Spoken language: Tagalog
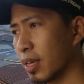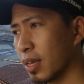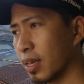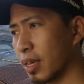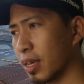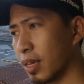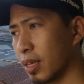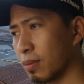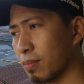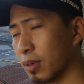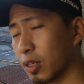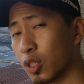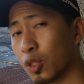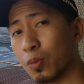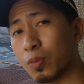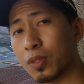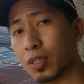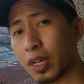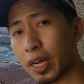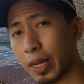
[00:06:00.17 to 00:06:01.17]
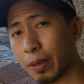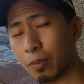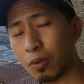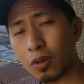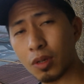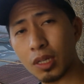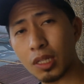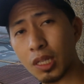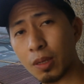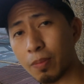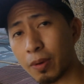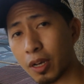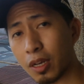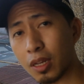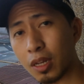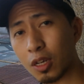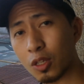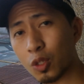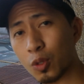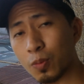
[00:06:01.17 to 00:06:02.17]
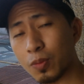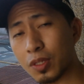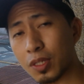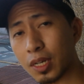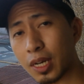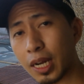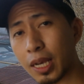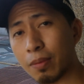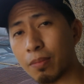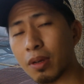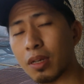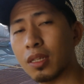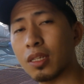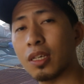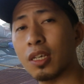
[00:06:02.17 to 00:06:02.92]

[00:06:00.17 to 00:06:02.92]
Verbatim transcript: and mag-subscribe kung hindi pa kayo nakasubscribe, and